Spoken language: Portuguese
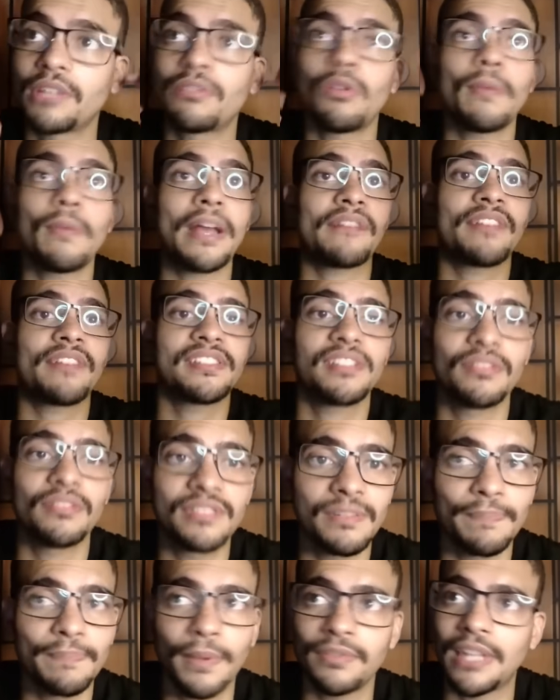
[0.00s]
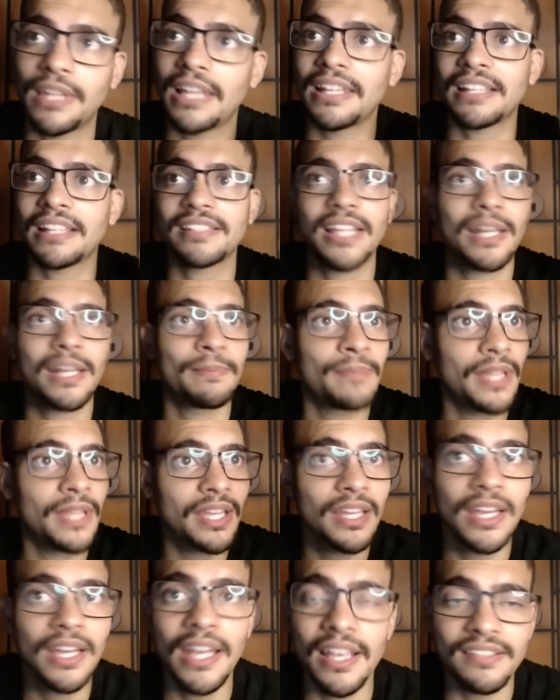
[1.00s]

como é que vai ser o desempenho dele na Série B.